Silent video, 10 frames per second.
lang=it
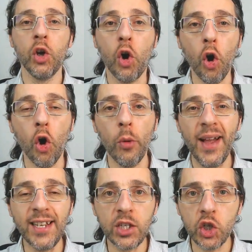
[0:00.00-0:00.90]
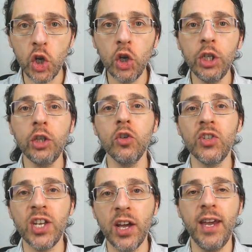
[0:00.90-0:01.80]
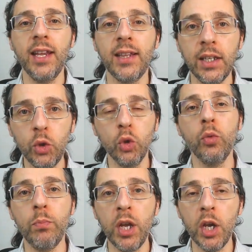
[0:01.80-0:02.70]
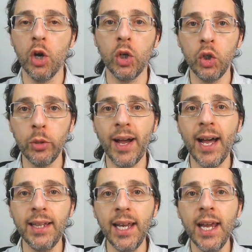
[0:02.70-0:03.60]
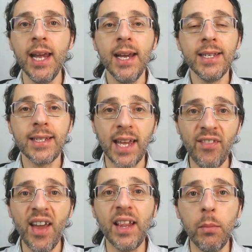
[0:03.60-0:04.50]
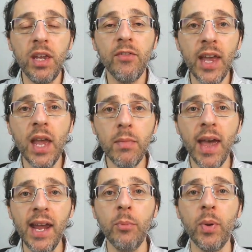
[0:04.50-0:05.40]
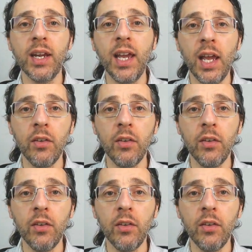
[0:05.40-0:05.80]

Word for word: Come al solito, se avete dubbi o domande, scrivetemi via email perché